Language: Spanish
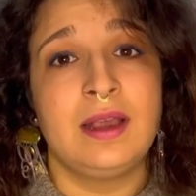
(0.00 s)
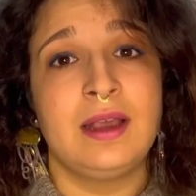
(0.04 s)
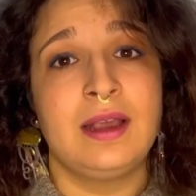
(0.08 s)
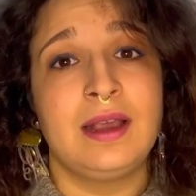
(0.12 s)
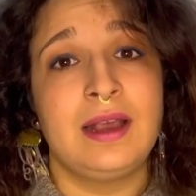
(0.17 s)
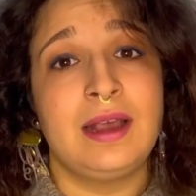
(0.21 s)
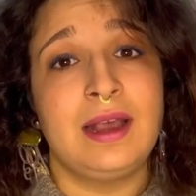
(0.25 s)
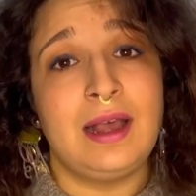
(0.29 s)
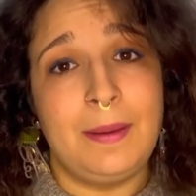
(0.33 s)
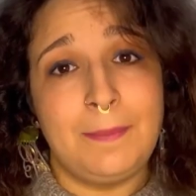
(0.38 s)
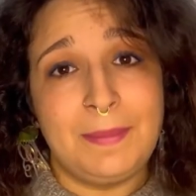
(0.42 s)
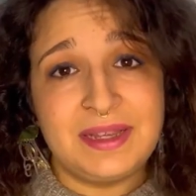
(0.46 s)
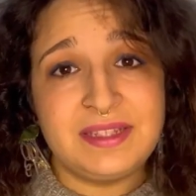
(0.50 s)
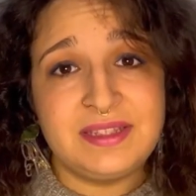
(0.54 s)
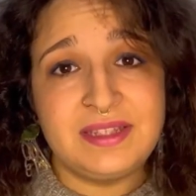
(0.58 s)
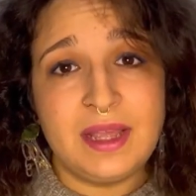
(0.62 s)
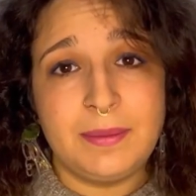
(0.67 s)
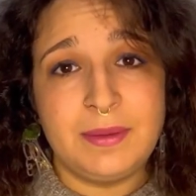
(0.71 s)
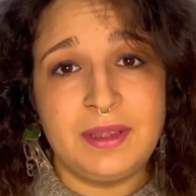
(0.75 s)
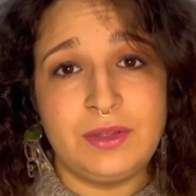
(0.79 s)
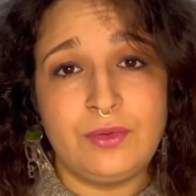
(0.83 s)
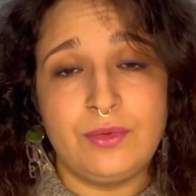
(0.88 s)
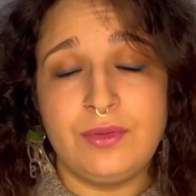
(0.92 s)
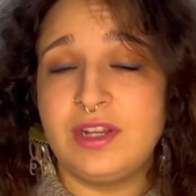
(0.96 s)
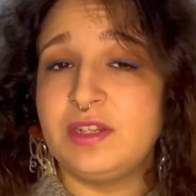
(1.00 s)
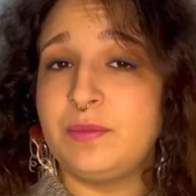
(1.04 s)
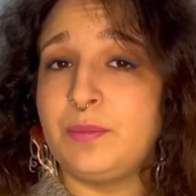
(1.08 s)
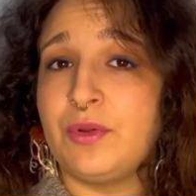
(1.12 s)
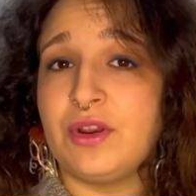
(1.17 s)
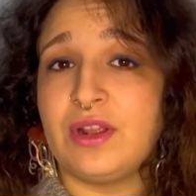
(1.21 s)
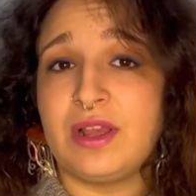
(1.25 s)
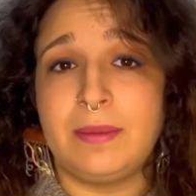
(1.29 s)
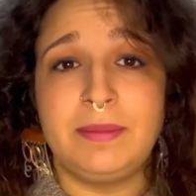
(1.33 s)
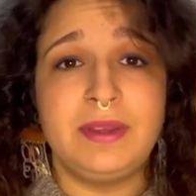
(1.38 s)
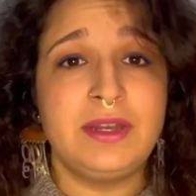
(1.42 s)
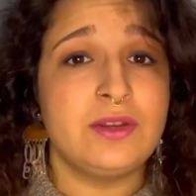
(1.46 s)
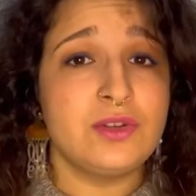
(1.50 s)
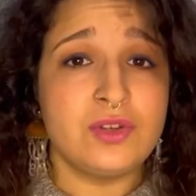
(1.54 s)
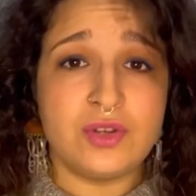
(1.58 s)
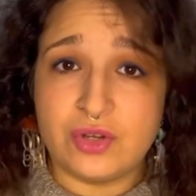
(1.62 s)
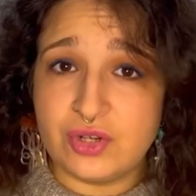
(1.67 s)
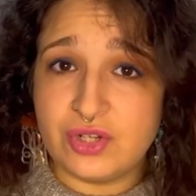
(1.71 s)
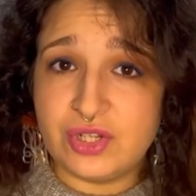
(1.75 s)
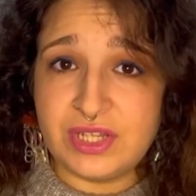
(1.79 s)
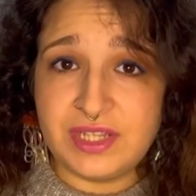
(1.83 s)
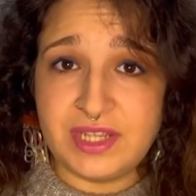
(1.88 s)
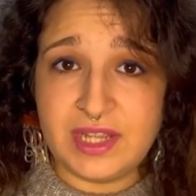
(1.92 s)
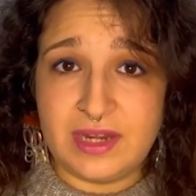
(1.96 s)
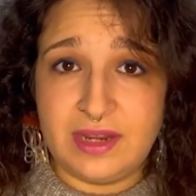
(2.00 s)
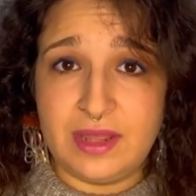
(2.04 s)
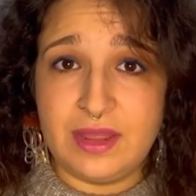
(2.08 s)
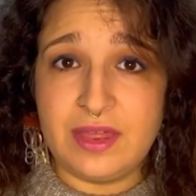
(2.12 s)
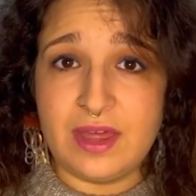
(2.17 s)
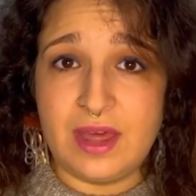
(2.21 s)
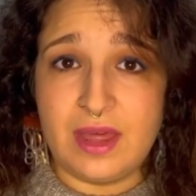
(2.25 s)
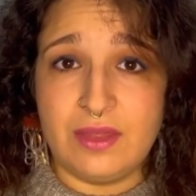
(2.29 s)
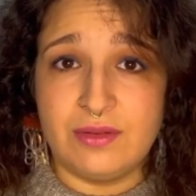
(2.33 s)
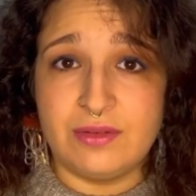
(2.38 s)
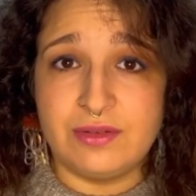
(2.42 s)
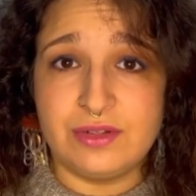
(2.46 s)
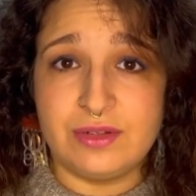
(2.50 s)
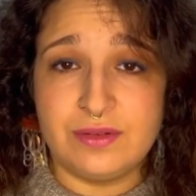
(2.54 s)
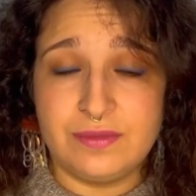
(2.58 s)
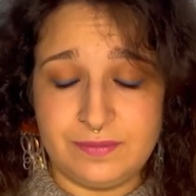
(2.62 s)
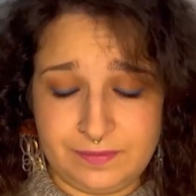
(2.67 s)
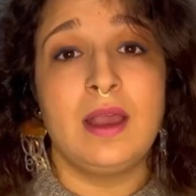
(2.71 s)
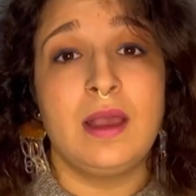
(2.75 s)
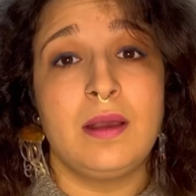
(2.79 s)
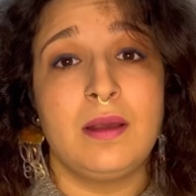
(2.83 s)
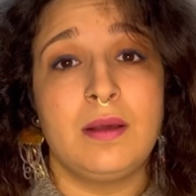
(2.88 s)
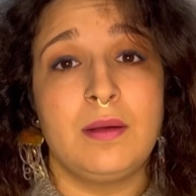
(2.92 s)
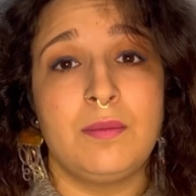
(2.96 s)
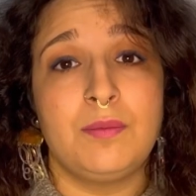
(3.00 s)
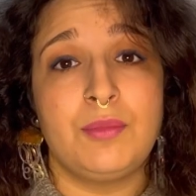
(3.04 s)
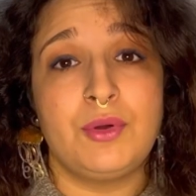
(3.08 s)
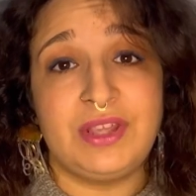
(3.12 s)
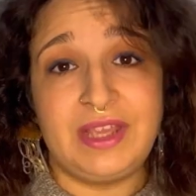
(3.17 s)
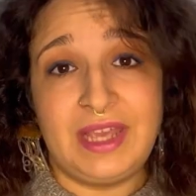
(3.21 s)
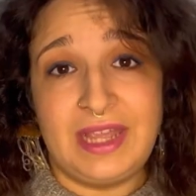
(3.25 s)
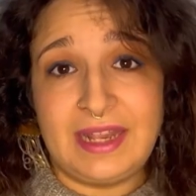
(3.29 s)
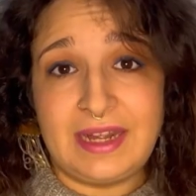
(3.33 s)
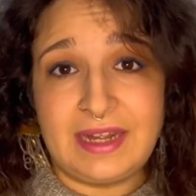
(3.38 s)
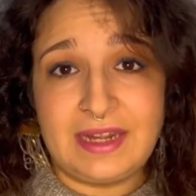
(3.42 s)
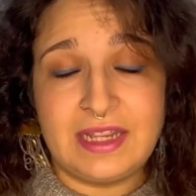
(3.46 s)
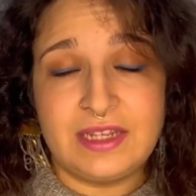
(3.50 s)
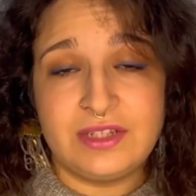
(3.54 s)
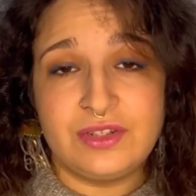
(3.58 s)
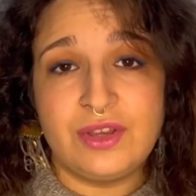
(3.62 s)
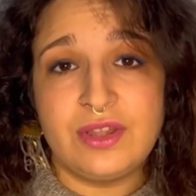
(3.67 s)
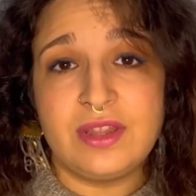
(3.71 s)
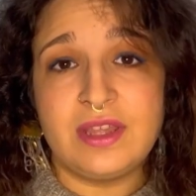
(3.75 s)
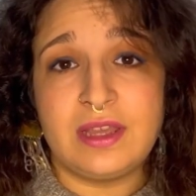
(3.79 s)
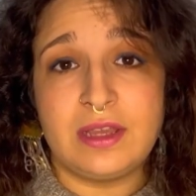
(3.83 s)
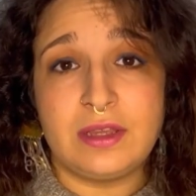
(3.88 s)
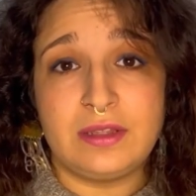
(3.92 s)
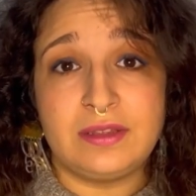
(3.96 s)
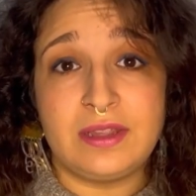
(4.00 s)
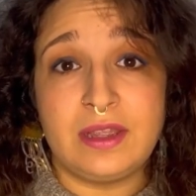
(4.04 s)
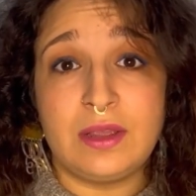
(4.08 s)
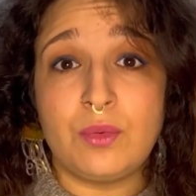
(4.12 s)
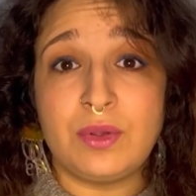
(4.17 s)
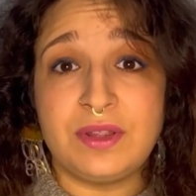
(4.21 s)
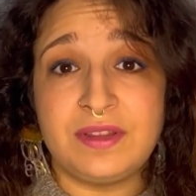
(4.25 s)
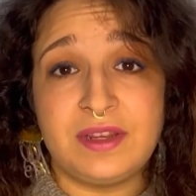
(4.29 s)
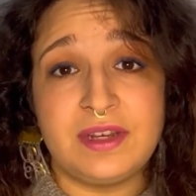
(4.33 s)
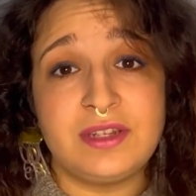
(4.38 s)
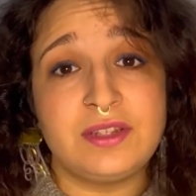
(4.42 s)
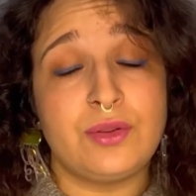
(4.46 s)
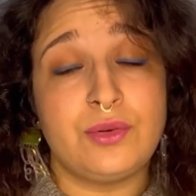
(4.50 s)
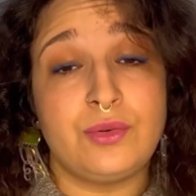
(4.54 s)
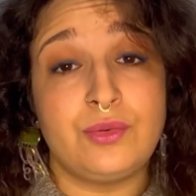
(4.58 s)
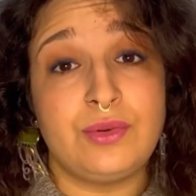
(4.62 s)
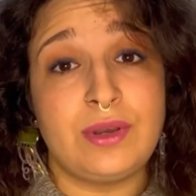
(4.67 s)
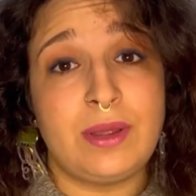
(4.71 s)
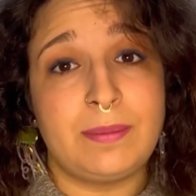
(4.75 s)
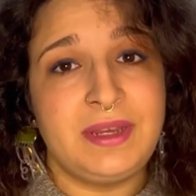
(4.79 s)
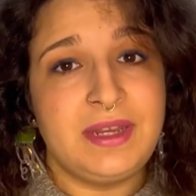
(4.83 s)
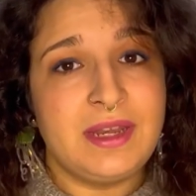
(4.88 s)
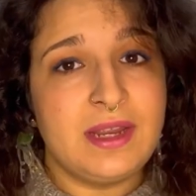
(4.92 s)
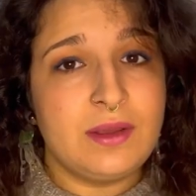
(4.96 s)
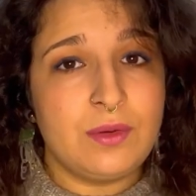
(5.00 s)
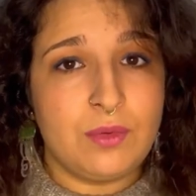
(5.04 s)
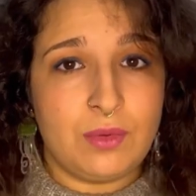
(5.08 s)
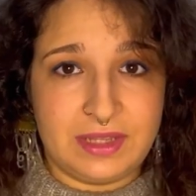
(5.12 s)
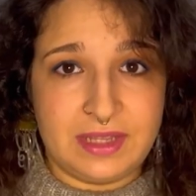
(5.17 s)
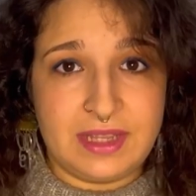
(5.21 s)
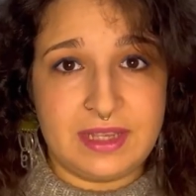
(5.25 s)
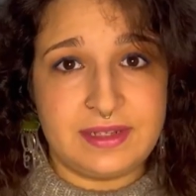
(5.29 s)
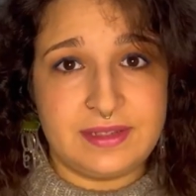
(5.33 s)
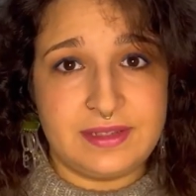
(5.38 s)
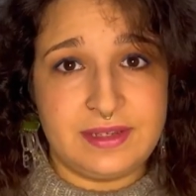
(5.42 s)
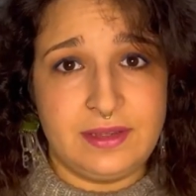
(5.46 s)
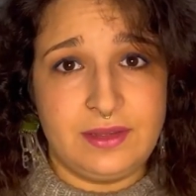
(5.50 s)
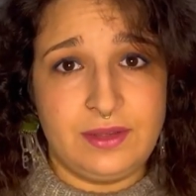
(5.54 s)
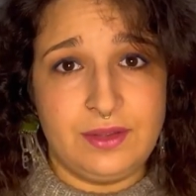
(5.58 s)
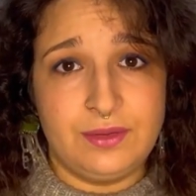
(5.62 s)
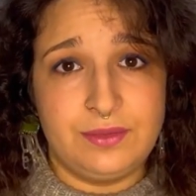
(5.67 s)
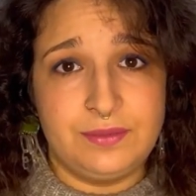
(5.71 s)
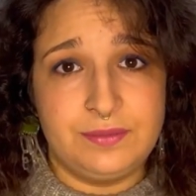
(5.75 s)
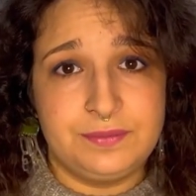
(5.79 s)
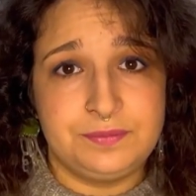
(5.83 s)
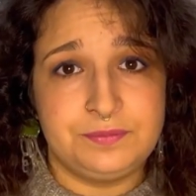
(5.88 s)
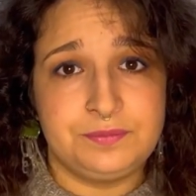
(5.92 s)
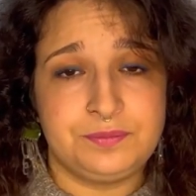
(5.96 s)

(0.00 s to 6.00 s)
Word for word: Jamás te aventures por caminos no señalizados, porque hay riesgo de que te encuentres con una mina en cualquier sitio.